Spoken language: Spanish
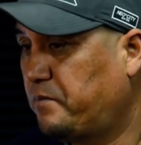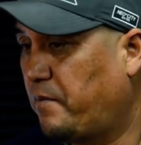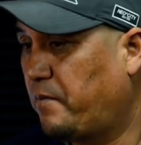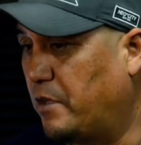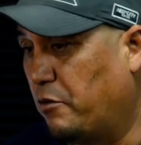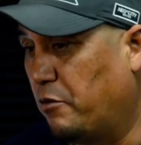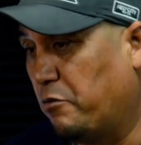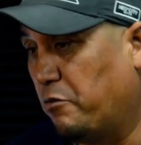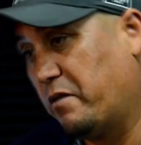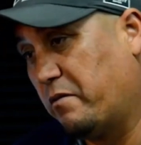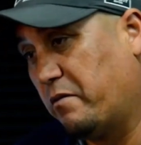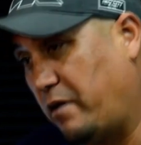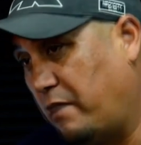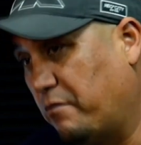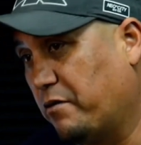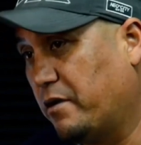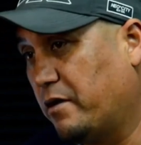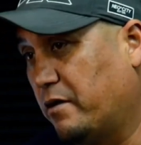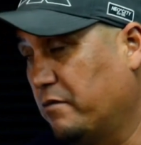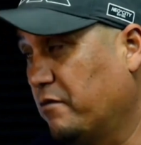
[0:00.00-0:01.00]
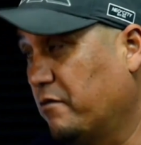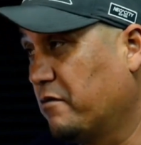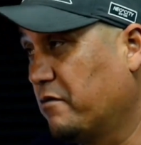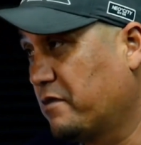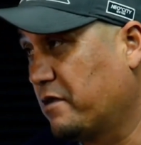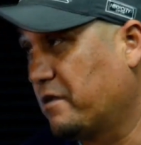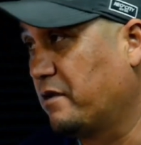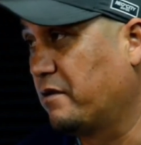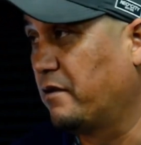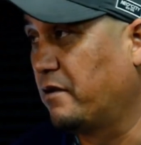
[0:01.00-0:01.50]
Y Omar Bravo era uno de los
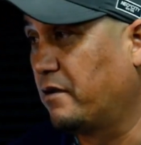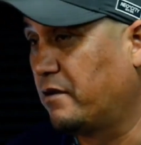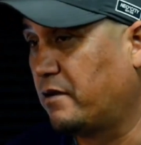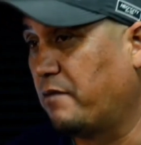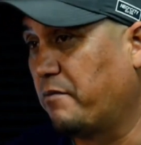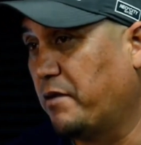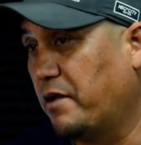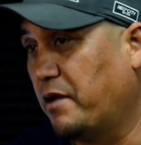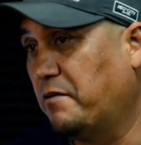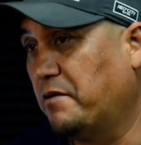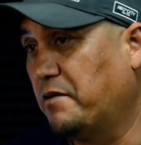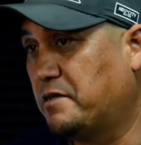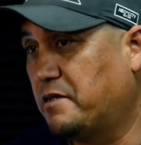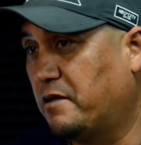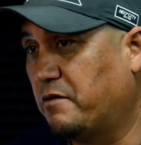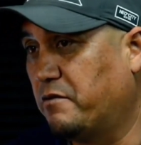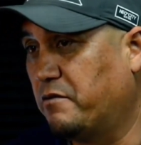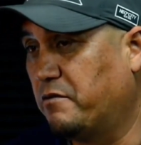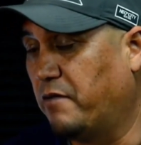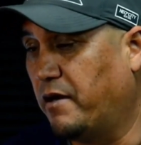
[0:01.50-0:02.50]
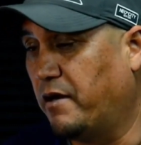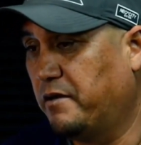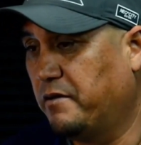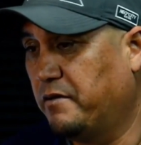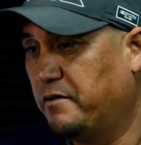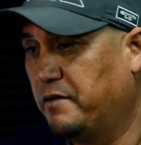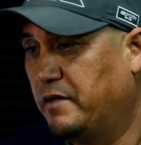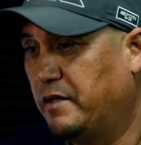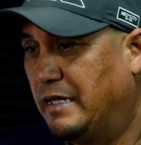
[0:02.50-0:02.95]
que también había estado jugando.